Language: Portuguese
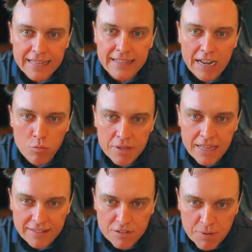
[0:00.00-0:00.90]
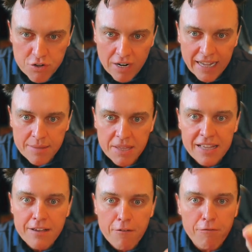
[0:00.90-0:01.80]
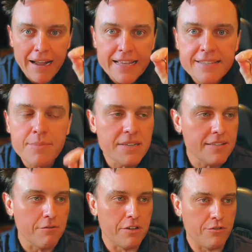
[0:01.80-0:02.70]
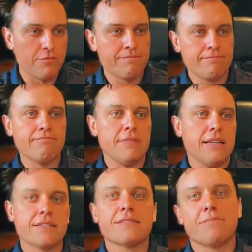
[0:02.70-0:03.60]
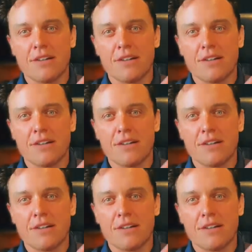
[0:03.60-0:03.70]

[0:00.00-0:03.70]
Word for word: Quem tá na comunidade do Expandio Academy vai receber esse vídeo, beleza?